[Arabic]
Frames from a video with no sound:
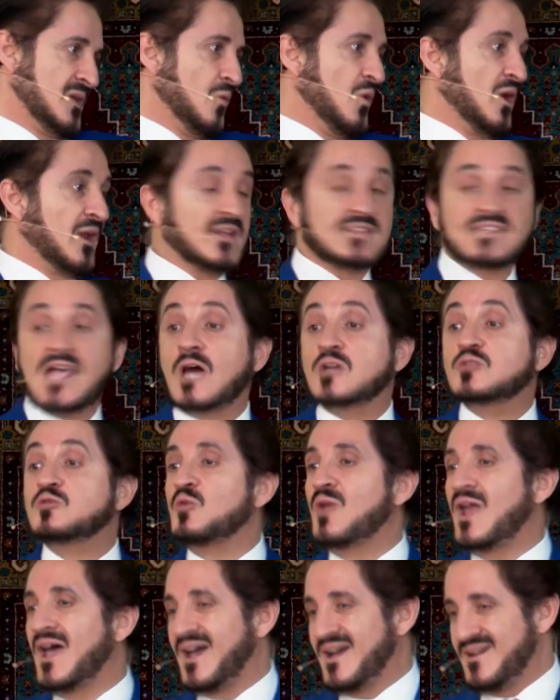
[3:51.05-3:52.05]
ونصحت
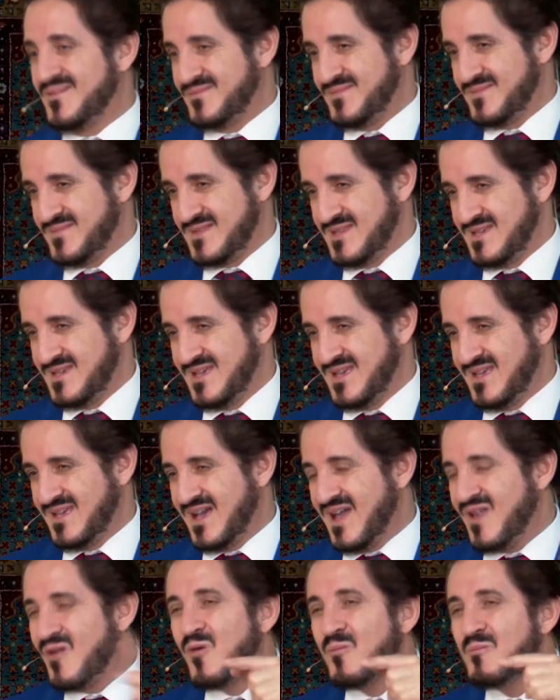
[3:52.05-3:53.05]
لها
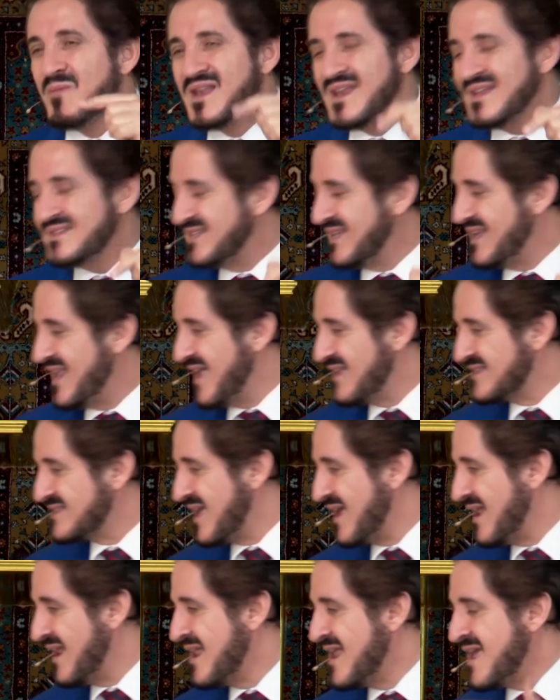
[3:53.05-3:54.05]
الأمة التي لا
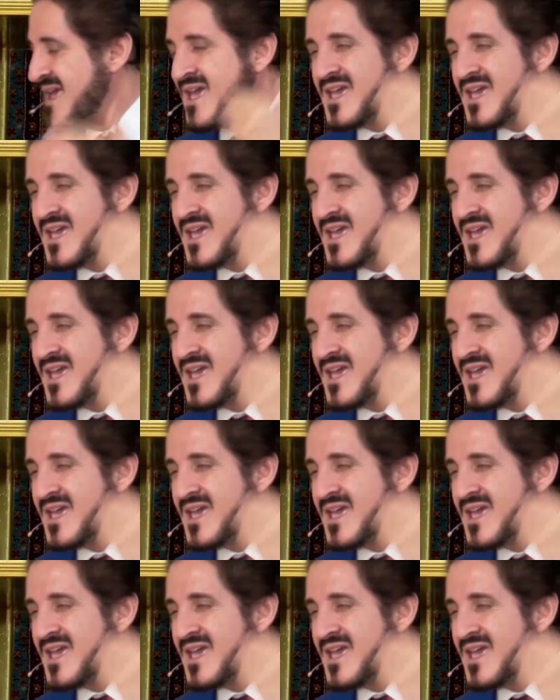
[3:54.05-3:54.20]
يزال